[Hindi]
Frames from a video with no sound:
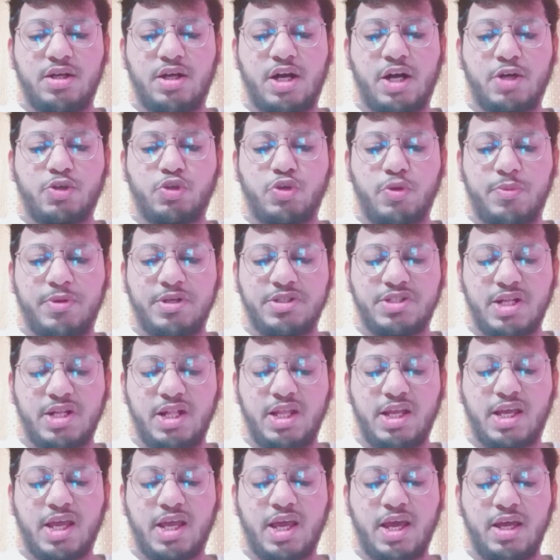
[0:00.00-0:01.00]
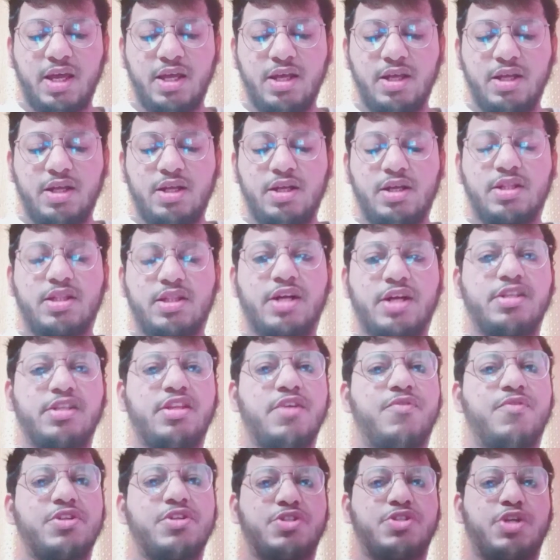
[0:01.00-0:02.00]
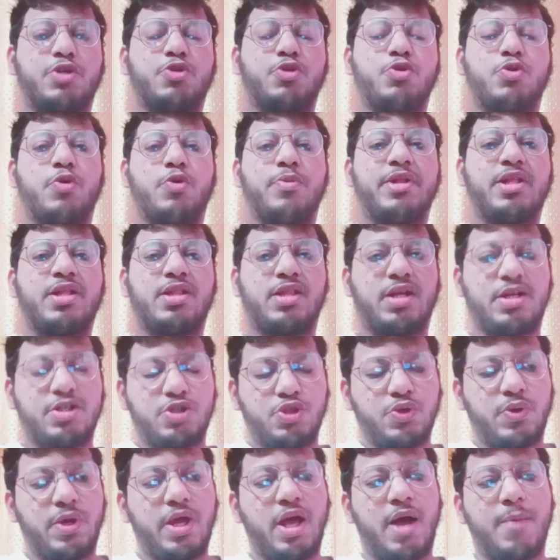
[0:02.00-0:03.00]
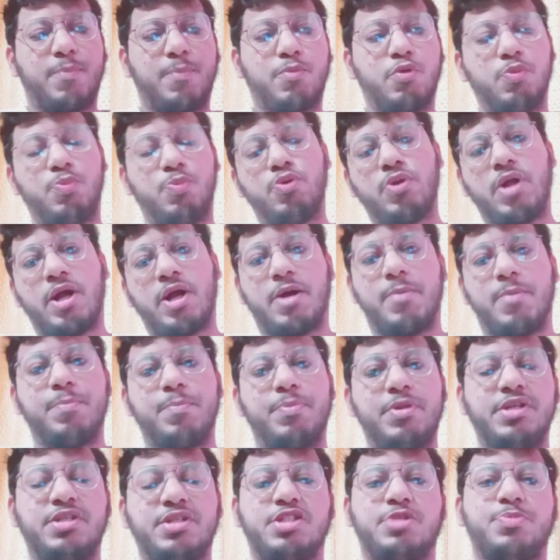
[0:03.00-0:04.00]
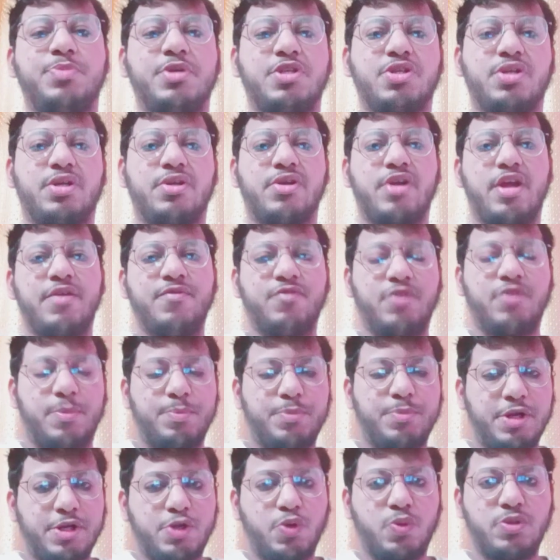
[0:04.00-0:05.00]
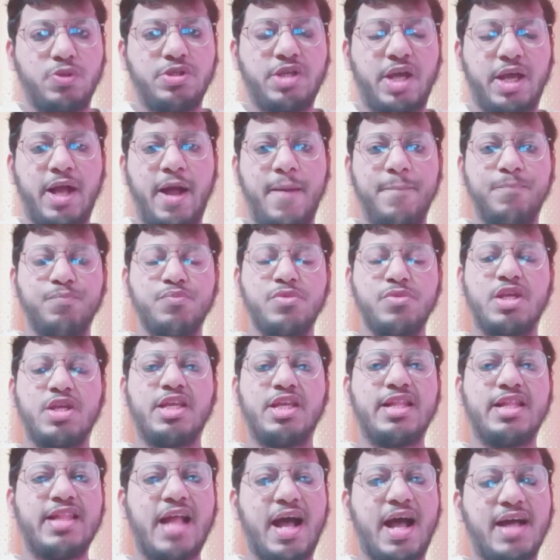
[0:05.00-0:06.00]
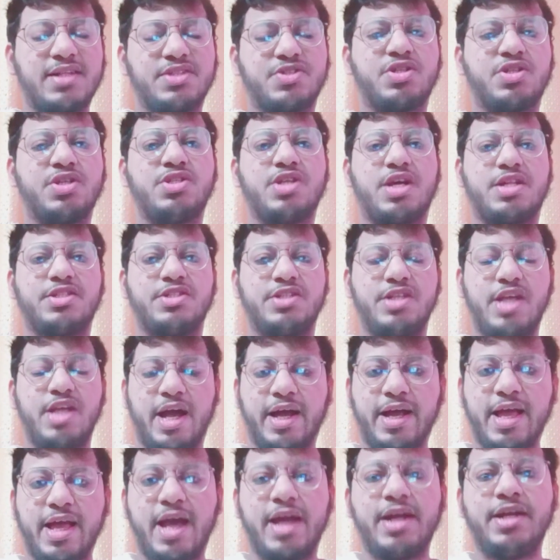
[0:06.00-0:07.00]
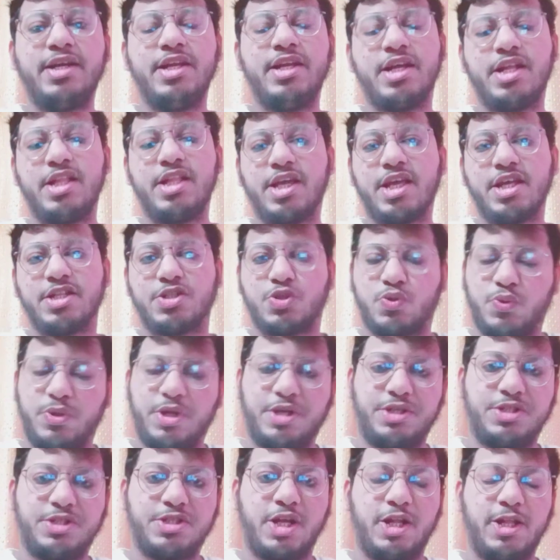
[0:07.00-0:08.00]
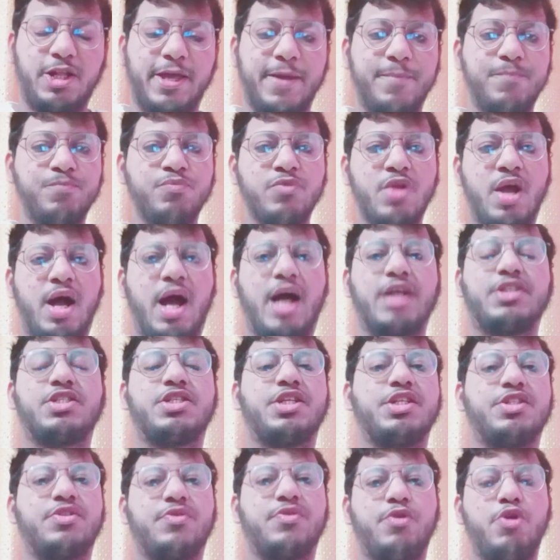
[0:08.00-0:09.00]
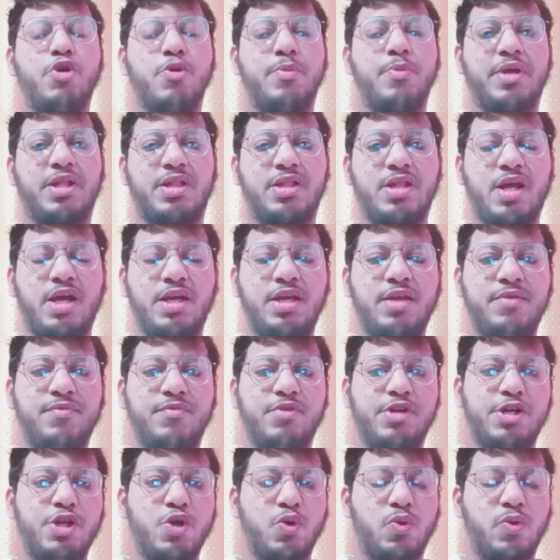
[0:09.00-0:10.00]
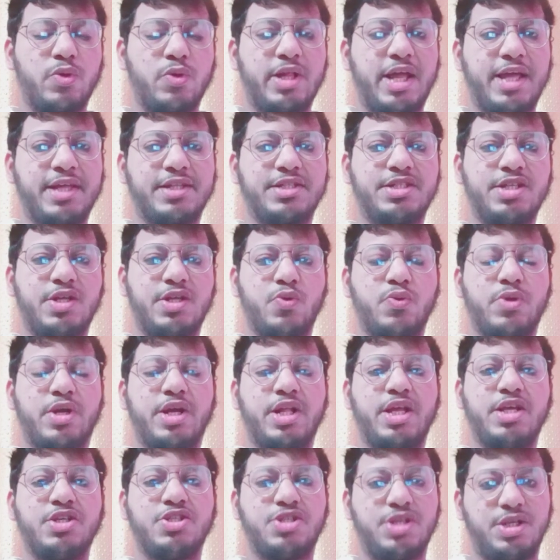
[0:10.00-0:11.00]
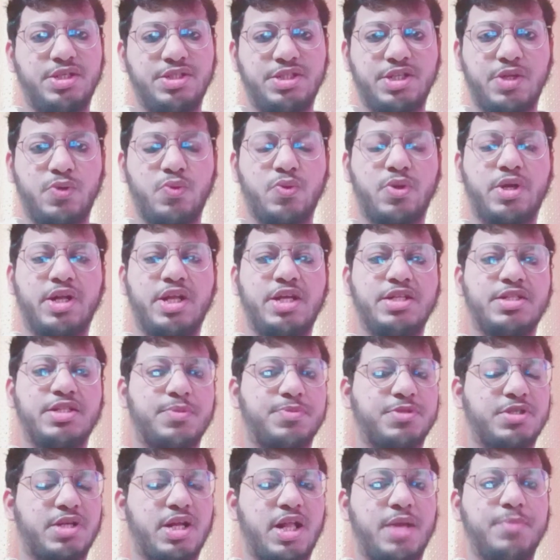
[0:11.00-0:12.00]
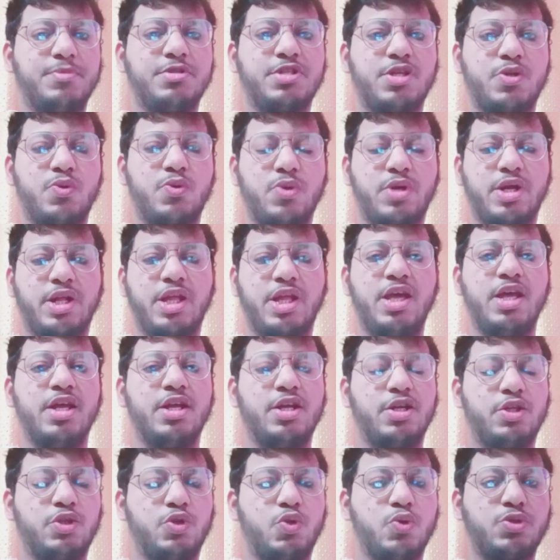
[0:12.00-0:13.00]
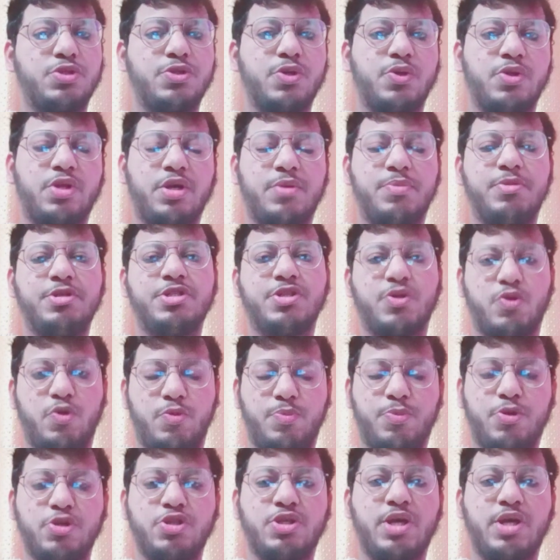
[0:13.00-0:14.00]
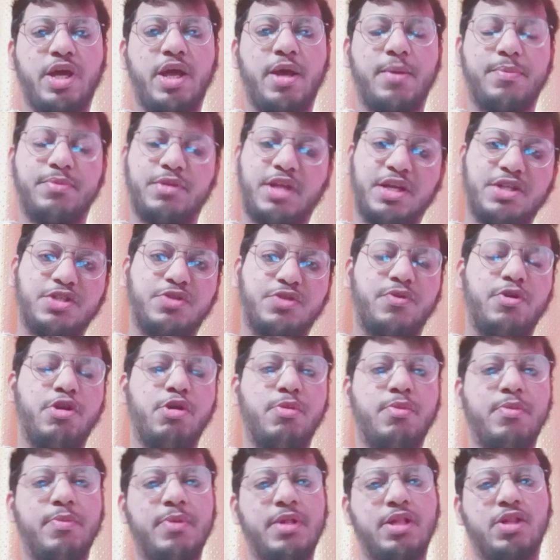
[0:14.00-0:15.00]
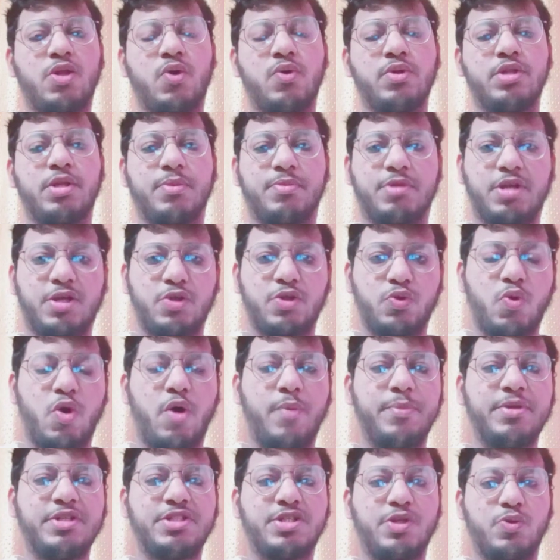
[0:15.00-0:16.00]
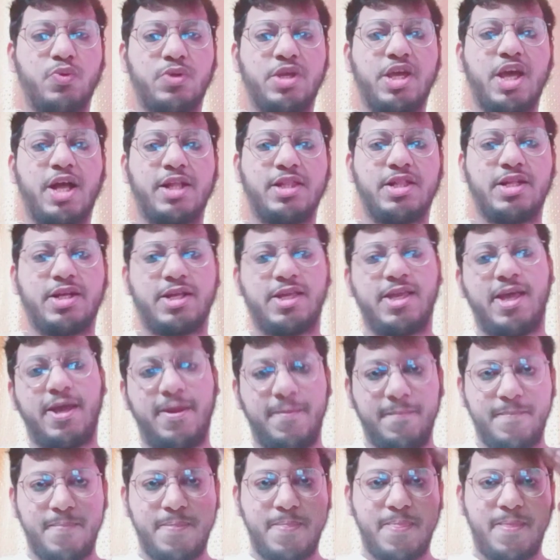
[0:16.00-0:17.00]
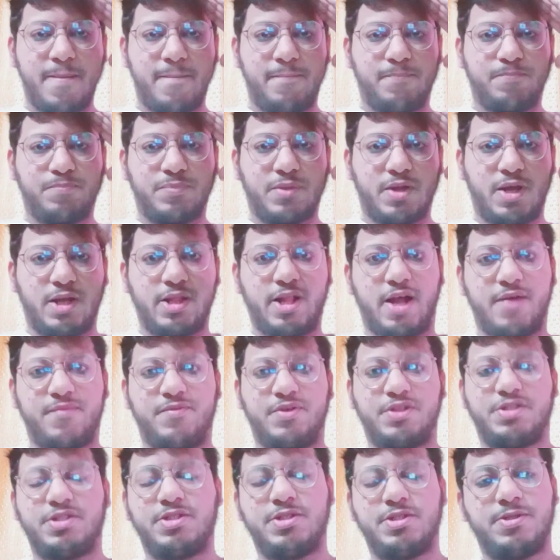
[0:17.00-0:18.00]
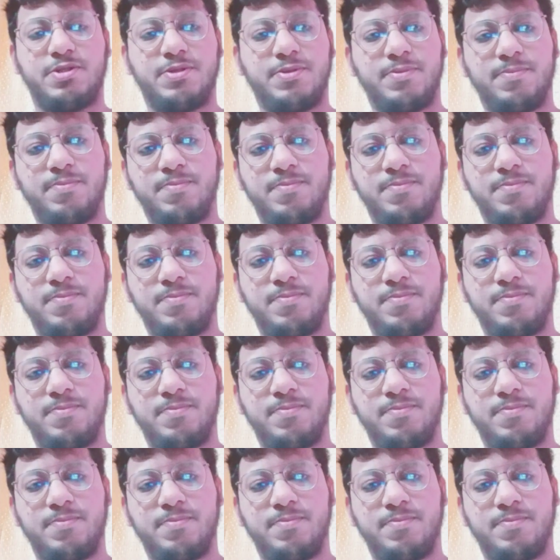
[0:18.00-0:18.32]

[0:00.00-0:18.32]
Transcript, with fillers: अक्टूबर से लेके थर्टी फर्स्ट अक्टूबर तक जो है आपको पूरा कंप्लीट स्पेशल ड्राइव कंप्लीट हो जाएगा ये लास्ट चांस दिया गया है डिग्री के स्टूडेंट्स के लिए आज की इस वीडियो में इतना ही वीडियो को लाइक जरूर करें शेयर जरूर करें सब्सक्राइब जरूर करें दूसरों तक भी जरूर पहुंचाएं नेक्स्ट वीडियो में मिलता हूं तब तक दुआओं में जरूर याद रखिए अल्लाह हाफिज़